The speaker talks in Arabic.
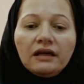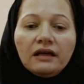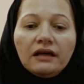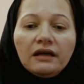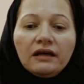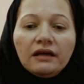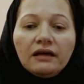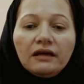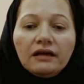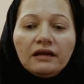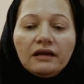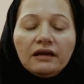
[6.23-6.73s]

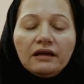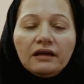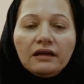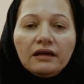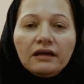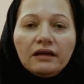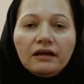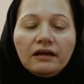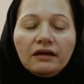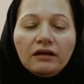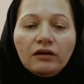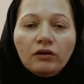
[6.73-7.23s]

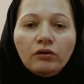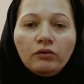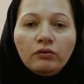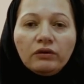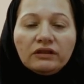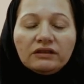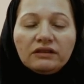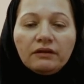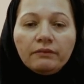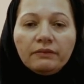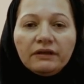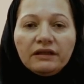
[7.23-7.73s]
آه،
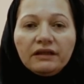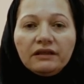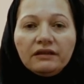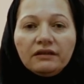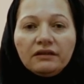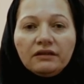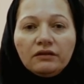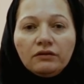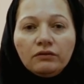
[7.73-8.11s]
هو طبعا